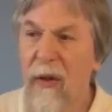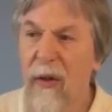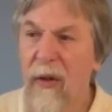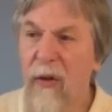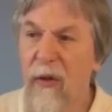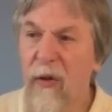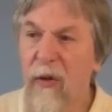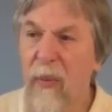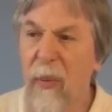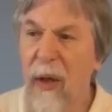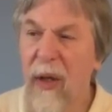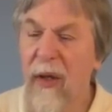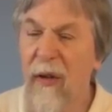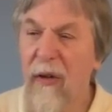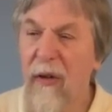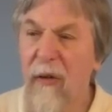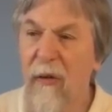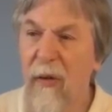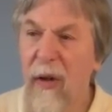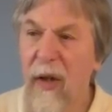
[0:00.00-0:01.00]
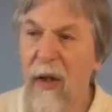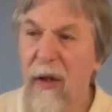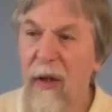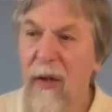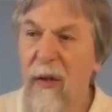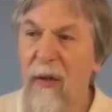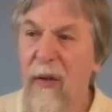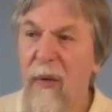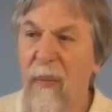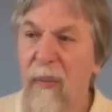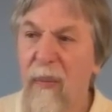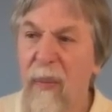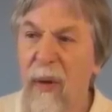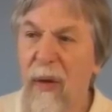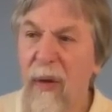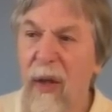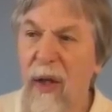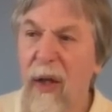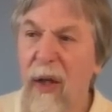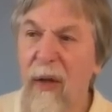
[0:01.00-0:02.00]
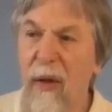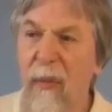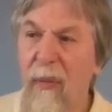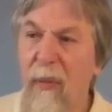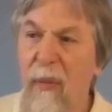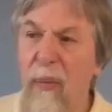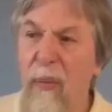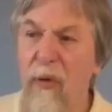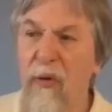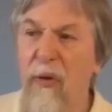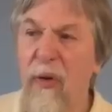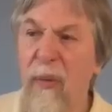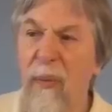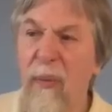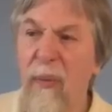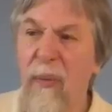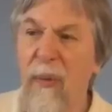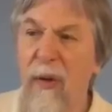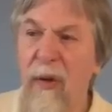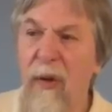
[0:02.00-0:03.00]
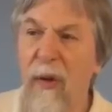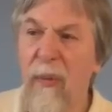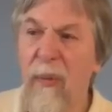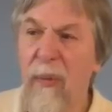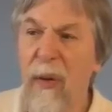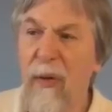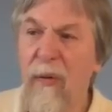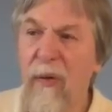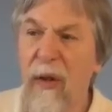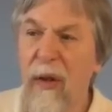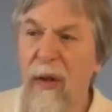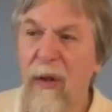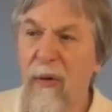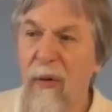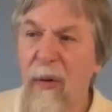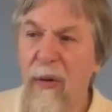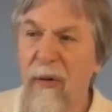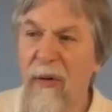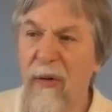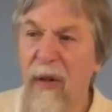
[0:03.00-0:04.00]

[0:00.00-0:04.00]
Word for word: die gespeist werden mit einem bestimmten Bitvektor,